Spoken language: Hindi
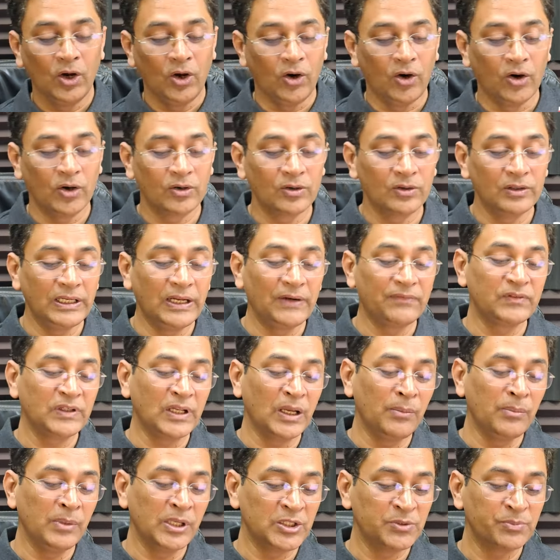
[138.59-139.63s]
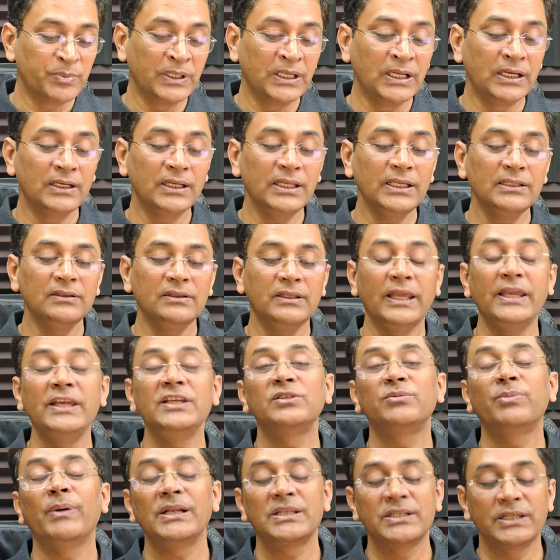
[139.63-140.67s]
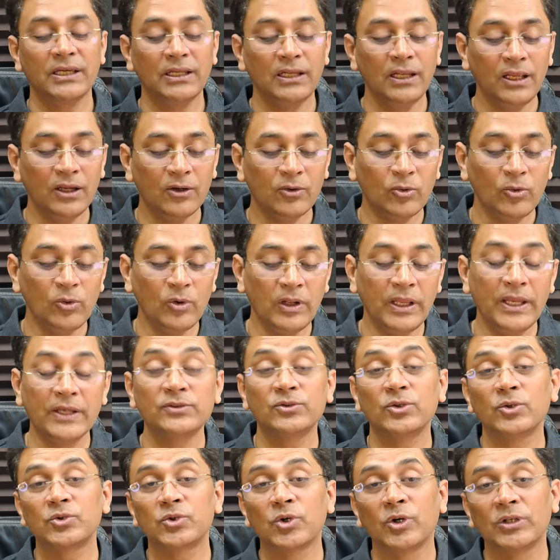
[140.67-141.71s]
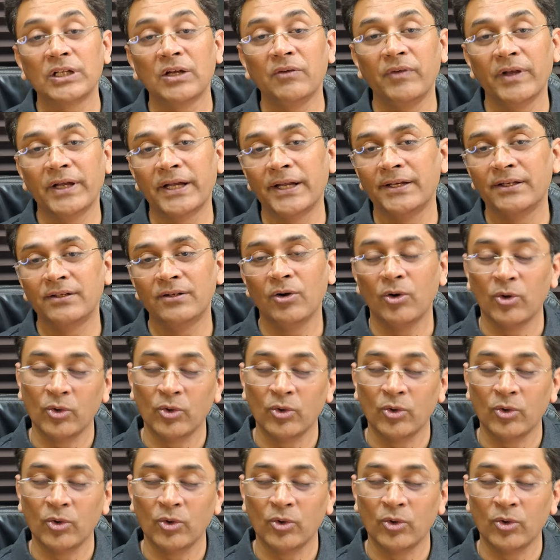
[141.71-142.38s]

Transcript: और लेफ्ट आर्म स्पिनर ने 23 मैच खेले कुल 114 विकेट